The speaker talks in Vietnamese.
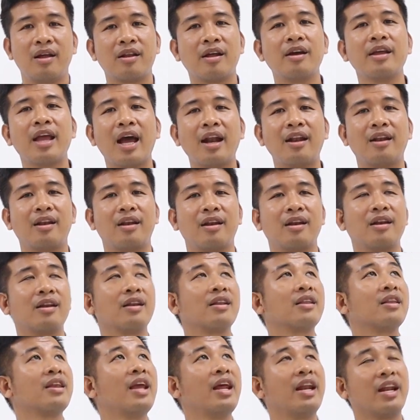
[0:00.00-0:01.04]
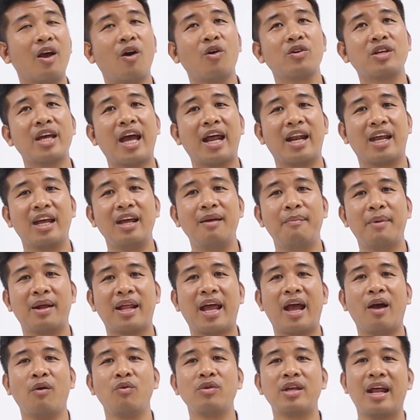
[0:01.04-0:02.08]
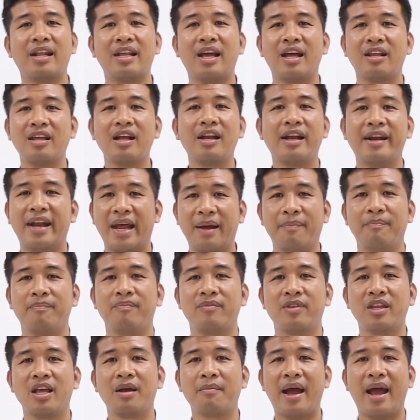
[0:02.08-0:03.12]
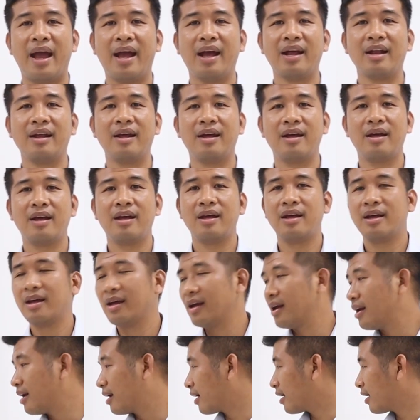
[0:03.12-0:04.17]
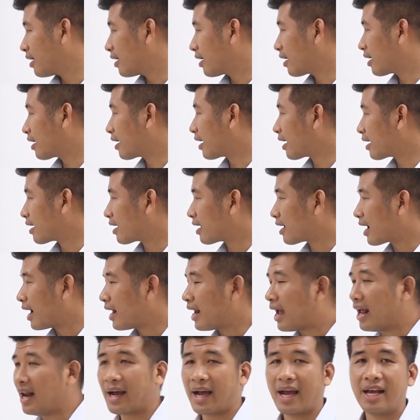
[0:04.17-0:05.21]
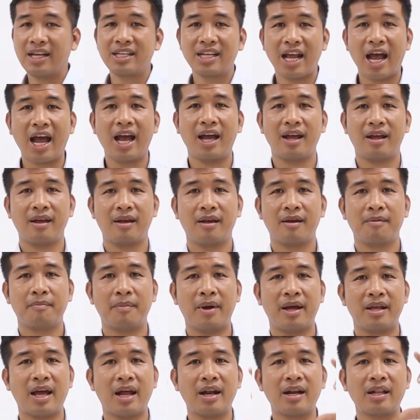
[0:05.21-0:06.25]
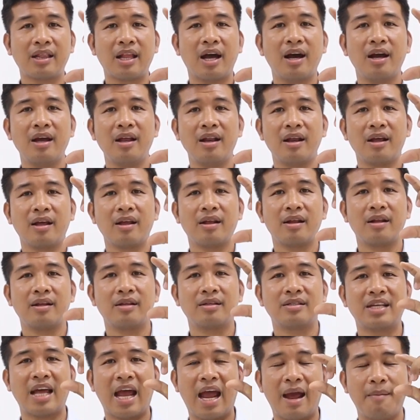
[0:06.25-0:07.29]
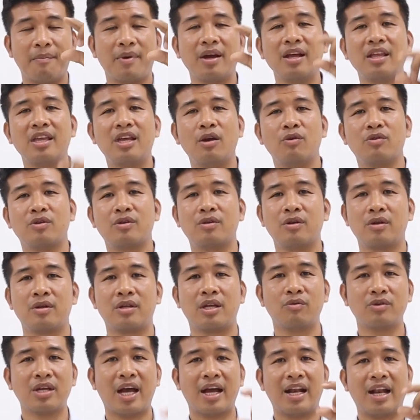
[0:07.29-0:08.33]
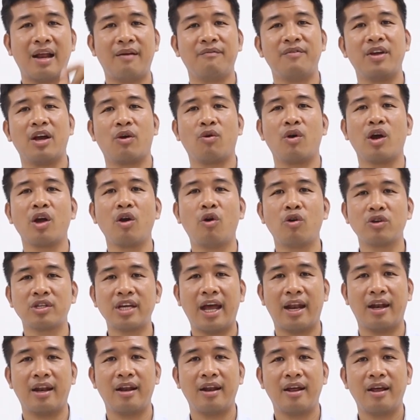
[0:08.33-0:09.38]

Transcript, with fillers: thứ nhất nhìn cái ô sàn khi mà tháo sàn ra rất là đẹp nhưng mà cái đấy là cái sai mà dẫn tới giảm cái chiều chiều dày làm việc của cái ô sàn